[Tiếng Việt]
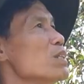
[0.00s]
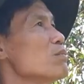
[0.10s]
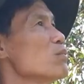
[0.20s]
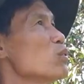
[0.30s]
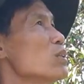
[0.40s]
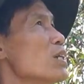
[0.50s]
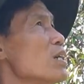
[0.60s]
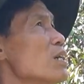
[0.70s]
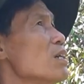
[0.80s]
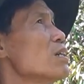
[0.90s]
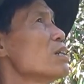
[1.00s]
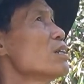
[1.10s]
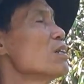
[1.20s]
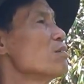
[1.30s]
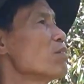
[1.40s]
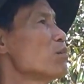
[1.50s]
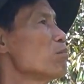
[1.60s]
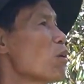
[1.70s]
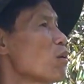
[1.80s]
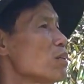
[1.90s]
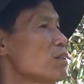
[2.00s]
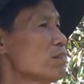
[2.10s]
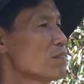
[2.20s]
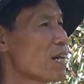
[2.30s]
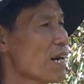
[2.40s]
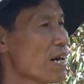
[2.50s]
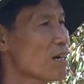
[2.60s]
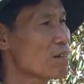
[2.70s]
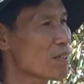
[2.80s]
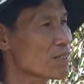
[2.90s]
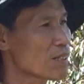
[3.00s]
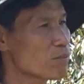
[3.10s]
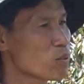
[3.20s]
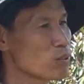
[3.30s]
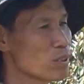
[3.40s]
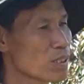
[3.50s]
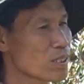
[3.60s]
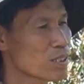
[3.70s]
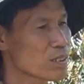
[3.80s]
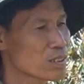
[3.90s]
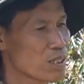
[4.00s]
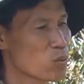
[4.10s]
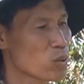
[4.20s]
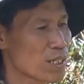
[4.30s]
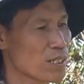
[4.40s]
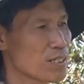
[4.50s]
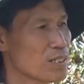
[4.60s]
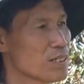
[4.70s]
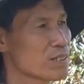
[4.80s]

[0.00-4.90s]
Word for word: mình phun phân bón, lá hoặc là phun sâu rầy,